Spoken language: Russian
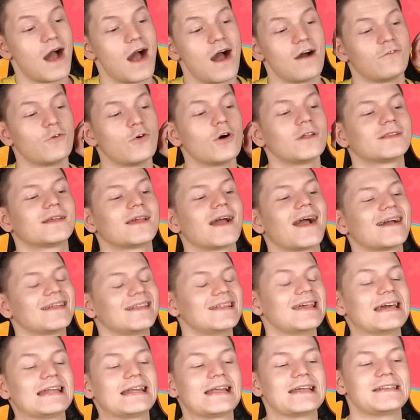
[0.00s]
А вот как
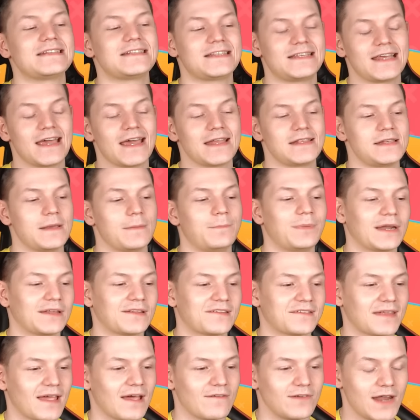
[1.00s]
нейросети
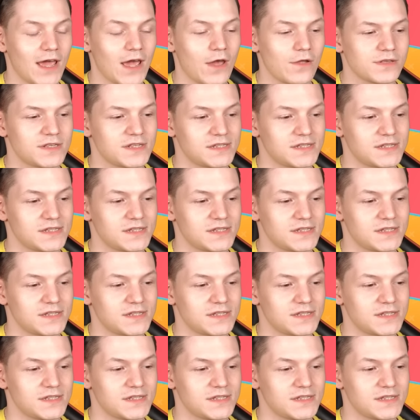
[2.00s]
представляют